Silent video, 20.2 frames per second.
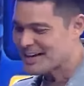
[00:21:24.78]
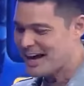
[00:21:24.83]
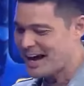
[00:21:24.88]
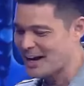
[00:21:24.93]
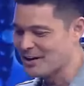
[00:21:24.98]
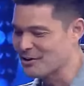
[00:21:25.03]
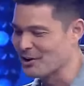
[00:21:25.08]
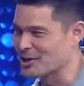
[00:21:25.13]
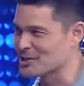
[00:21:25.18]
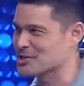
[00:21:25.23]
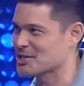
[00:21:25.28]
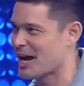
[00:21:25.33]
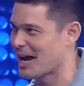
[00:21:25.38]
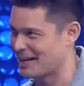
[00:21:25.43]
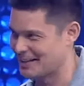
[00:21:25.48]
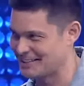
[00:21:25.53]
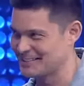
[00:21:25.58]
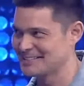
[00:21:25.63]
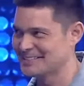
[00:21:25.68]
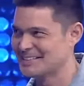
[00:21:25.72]
Ano ang
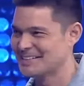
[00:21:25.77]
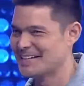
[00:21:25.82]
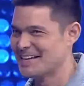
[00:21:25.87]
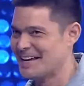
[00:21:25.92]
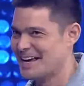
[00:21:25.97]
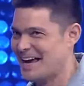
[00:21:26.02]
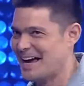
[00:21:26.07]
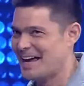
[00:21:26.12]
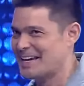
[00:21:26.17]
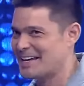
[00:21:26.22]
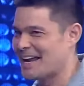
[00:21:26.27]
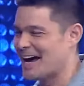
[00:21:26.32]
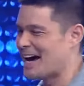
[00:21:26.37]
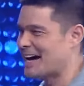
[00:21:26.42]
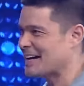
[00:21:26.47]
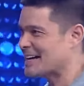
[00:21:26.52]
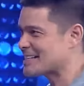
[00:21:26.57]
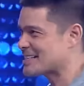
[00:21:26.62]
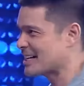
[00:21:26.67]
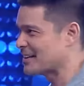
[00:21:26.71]
sign na
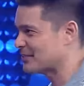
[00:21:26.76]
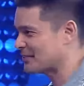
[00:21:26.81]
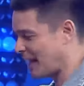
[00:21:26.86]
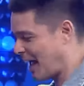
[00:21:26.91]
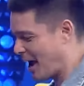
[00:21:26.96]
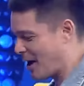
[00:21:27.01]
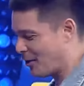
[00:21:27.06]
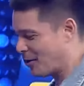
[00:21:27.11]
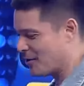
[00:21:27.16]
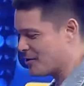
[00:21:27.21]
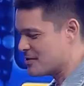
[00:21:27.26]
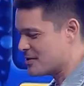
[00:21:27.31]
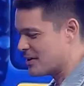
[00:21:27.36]
ang isang tao